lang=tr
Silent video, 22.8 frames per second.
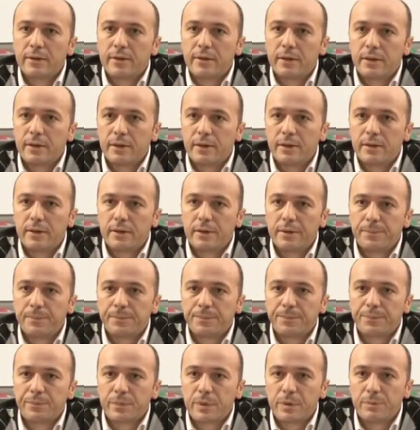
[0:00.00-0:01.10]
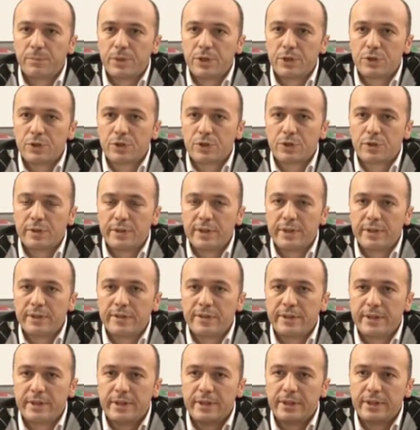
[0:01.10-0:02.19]
e, bir di,
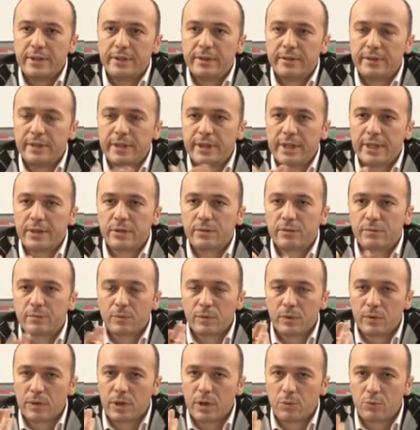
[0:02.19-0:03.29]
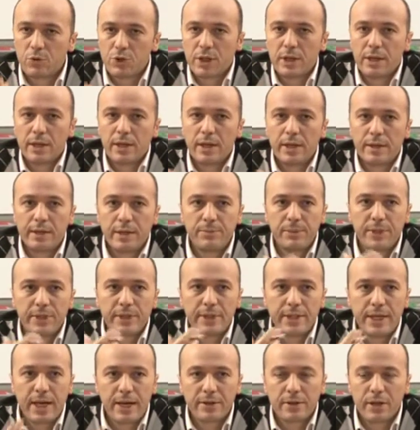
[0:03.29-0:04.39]
dini dine kamusal alanda bir
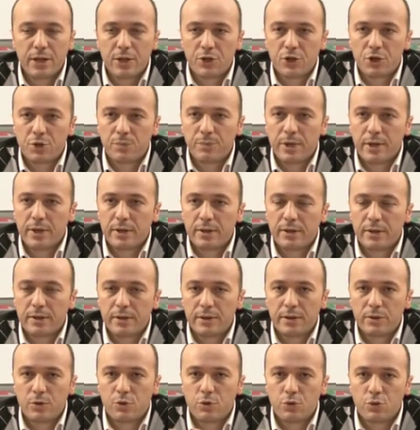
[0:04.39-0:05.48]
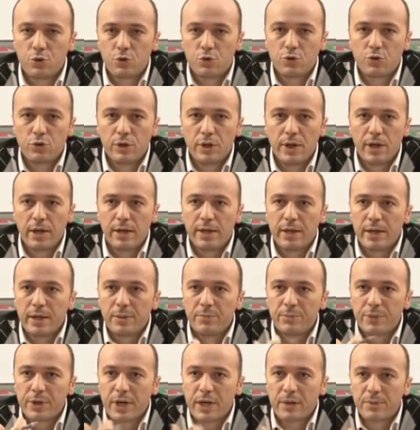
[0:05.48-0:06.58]
yer açma e, konusunda
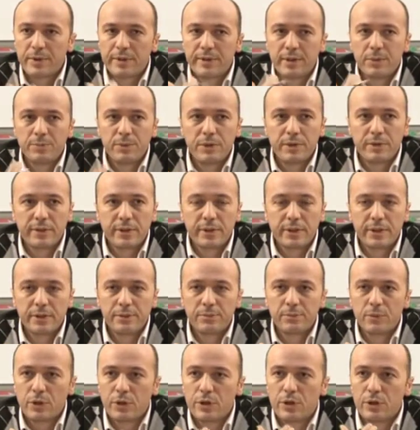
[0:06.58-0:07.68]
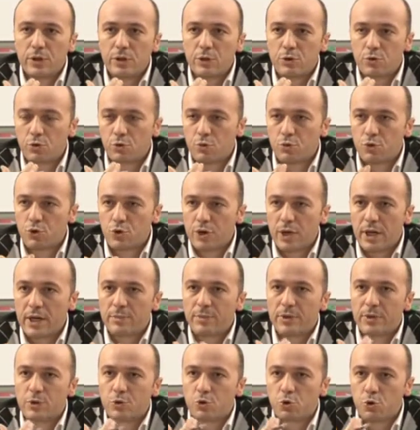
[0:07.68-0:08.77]
pragmatik bir takım e, sonuçlar,
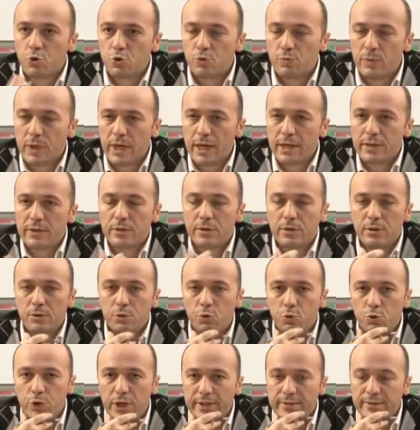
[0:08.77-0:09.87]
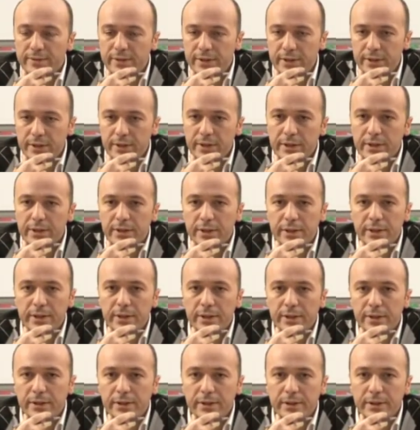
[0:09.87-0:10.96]
bir çözümler e, ürettiğini
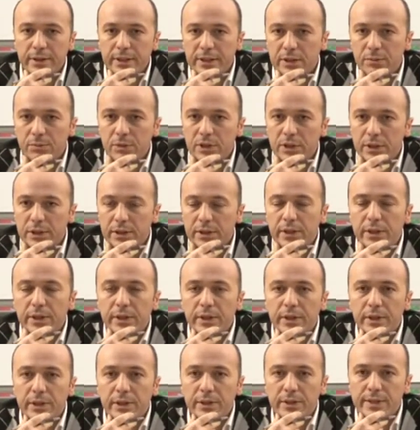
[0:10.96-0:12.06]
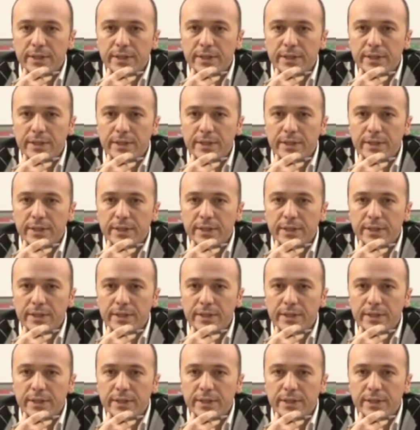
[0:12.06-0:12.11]
e, ılımlı e,